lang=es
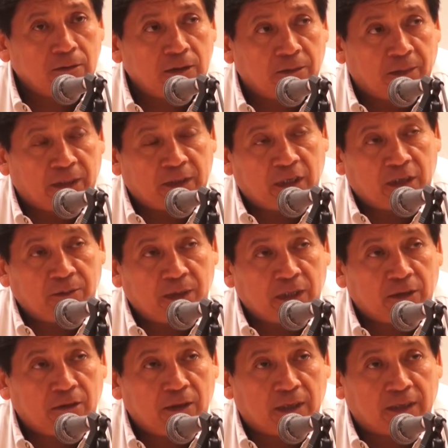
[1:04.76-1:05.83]
de
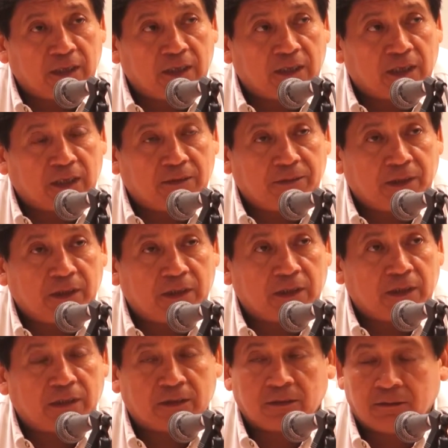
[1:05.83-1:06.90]
mantenimiento, la quinta que
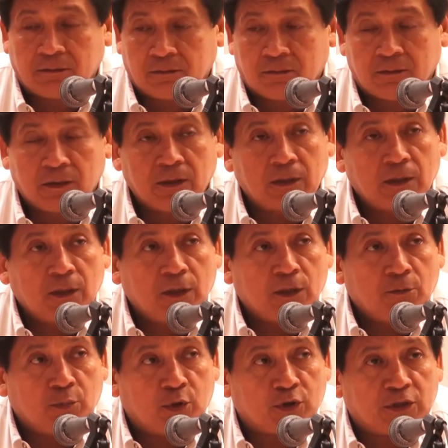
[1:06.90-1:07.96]
viene
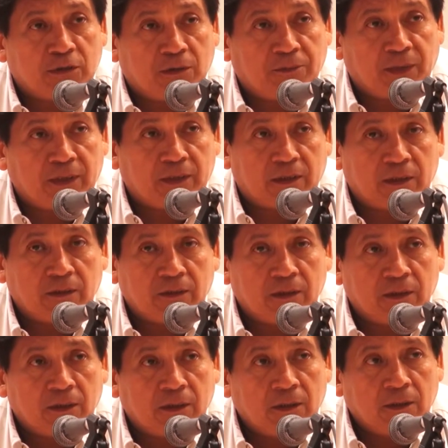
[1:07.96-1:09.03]
próximamente,
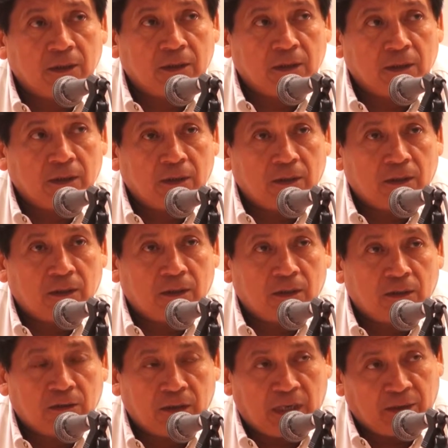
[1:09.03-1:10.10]

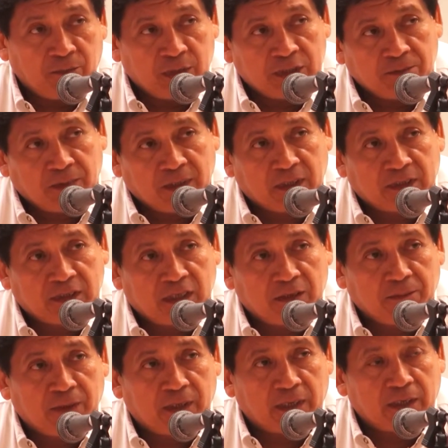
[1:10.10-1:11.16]
la misma que
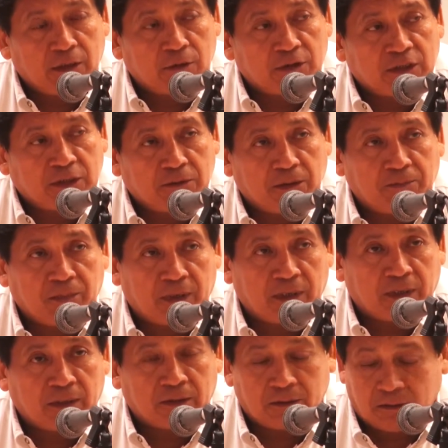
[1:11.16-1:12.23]
servirá inclusive
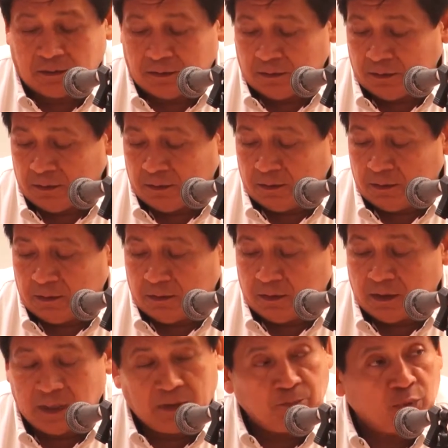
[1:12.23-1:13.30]
para
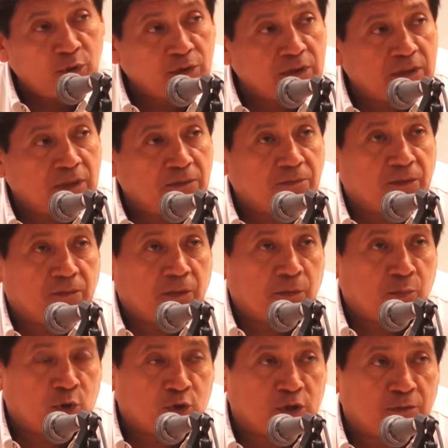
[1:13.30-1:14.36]
el
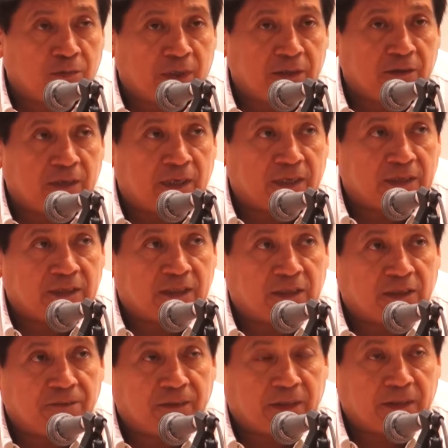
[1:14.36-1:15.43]
próximo año la
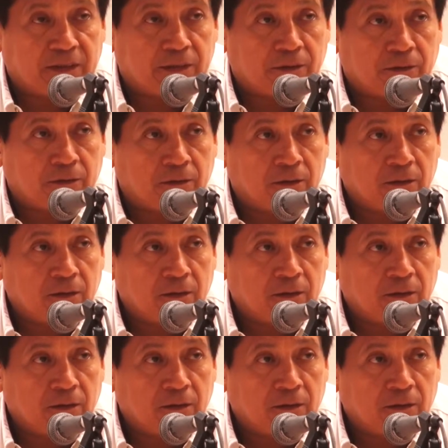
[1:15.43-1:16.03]
recertificación.